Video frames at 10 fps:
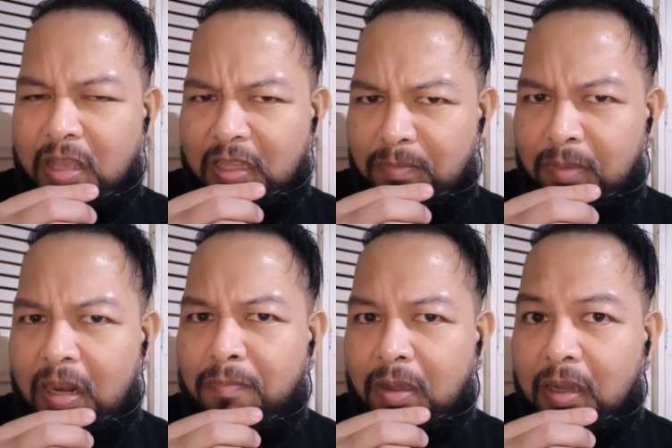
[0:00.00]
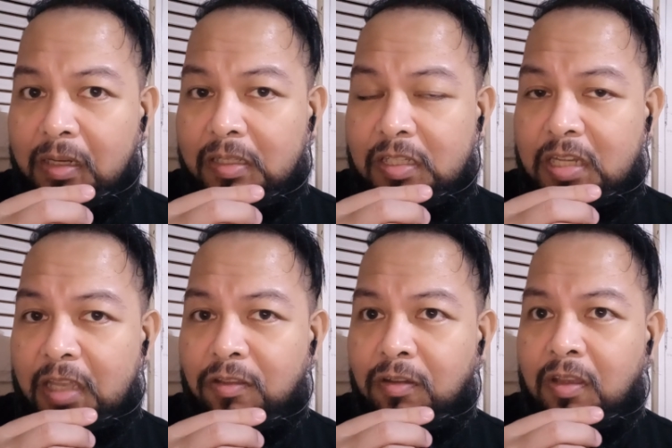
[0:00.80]
natin bilang mga
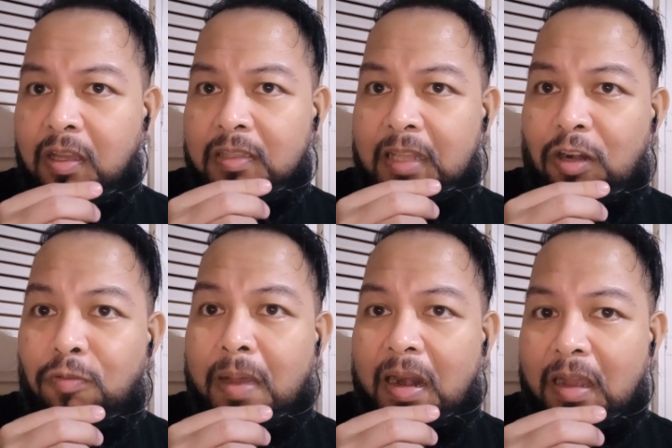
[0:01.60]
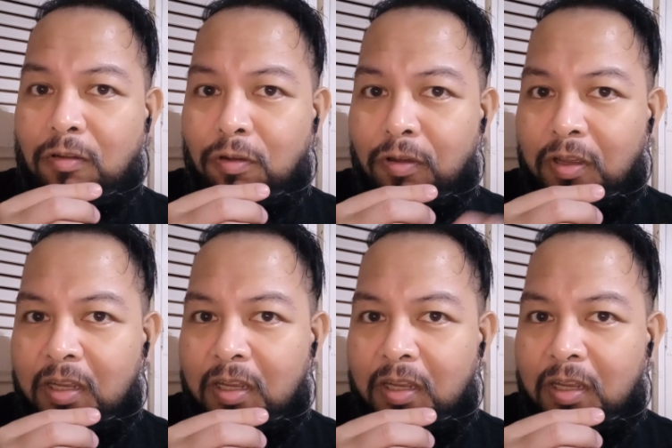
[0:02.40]
Kristiyano na lumalago